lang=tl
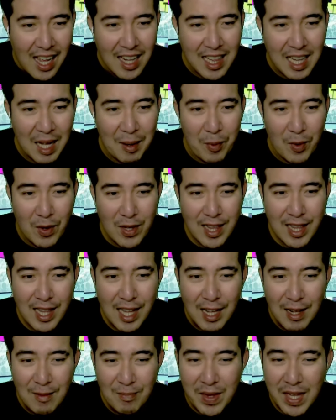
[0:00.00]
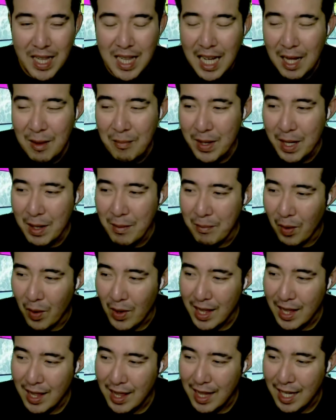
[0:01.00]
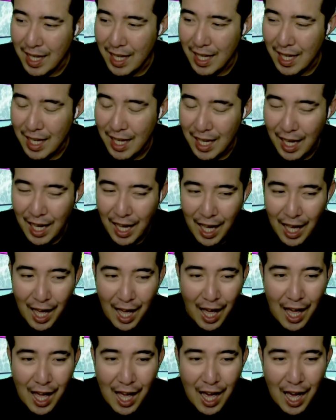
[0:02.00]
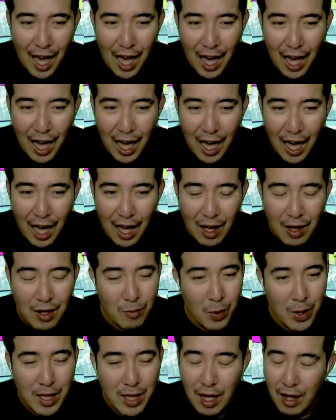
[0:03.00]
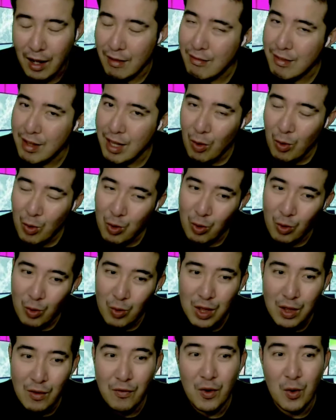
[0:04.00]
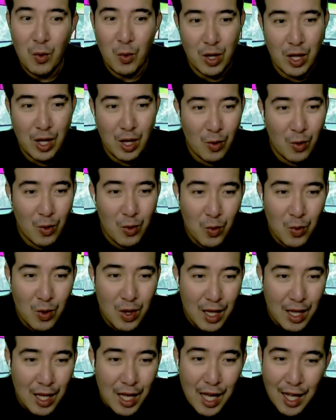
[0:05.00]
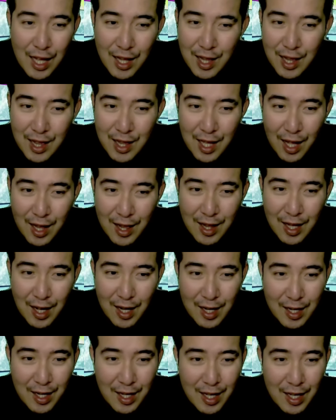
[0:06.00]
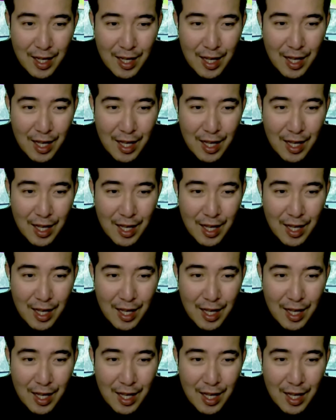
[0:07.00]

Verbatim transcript: Tapos, dagdagan pa ng boses ni, uh, uh, wait lang, hindi ako sure kung si Flo G yun, kung si, si Skastakli.